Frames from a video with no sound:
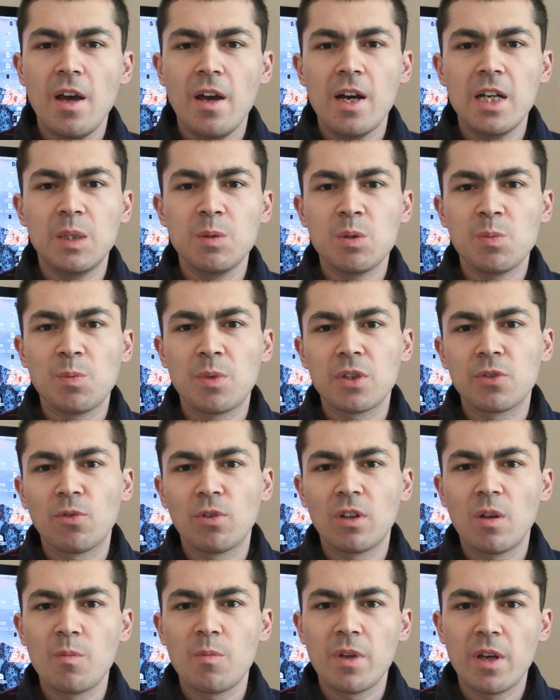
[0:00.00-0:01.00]
Этим
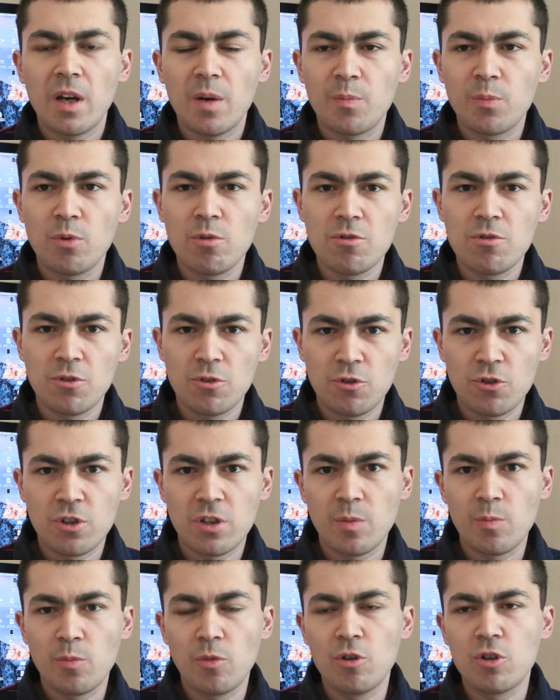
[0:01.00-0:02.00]
смартфоном я пользуюсь
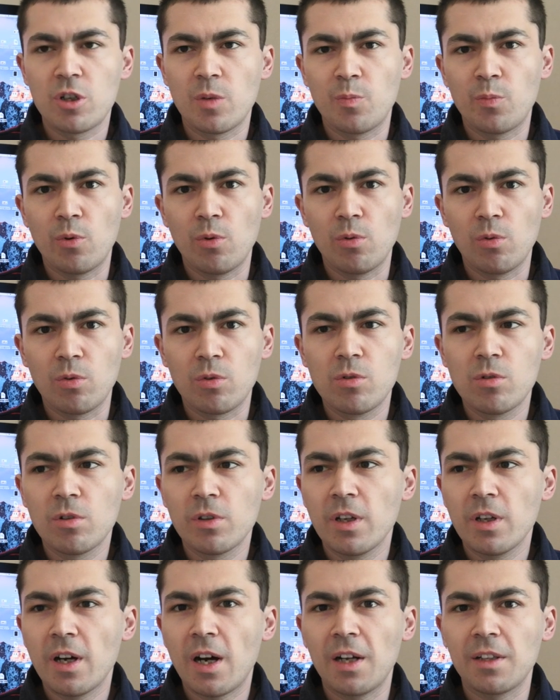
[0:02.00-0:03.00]
уже больше
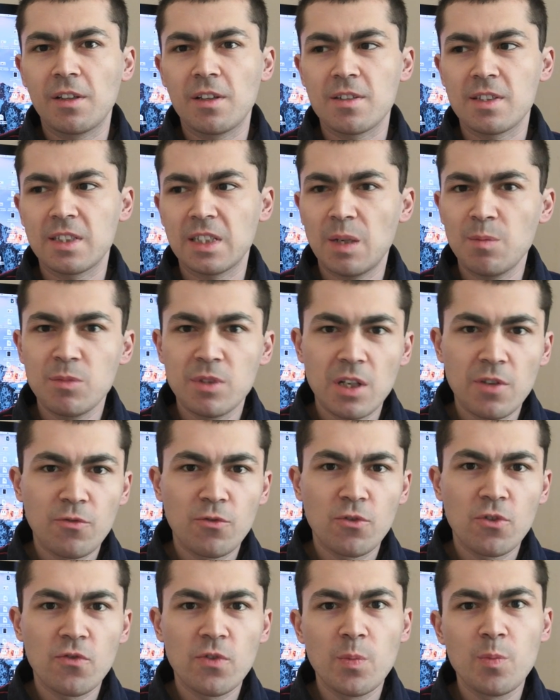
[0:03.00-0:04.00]
полугода, хотя сам
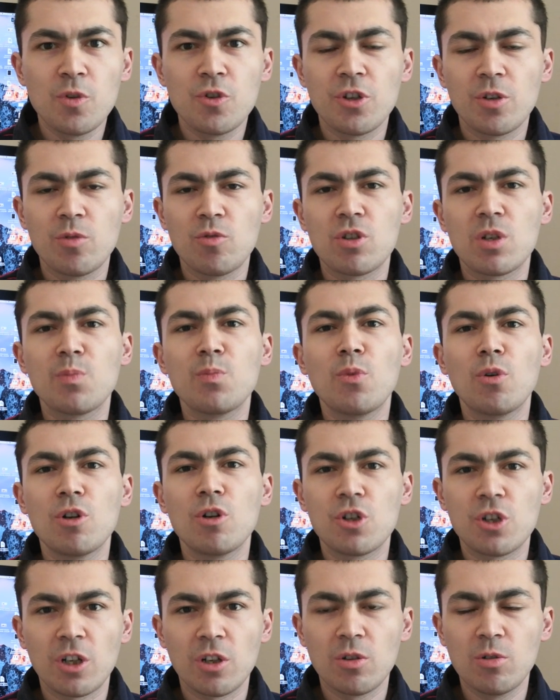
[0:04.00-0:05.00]
телефон выпущен уже
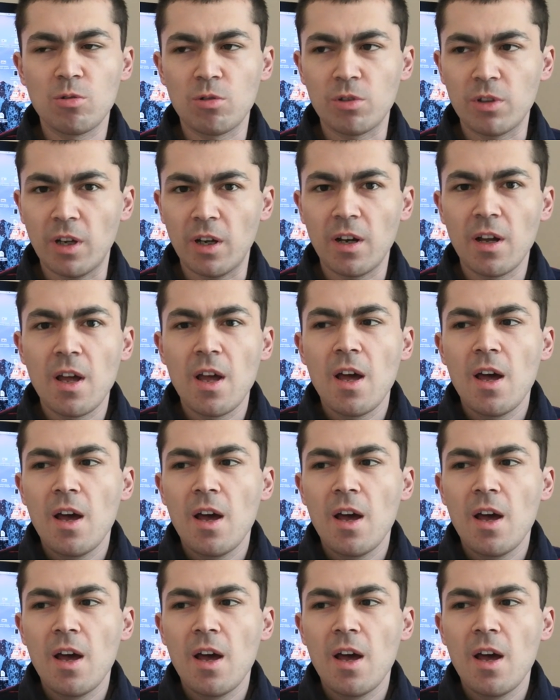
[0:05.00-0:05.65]
больше года.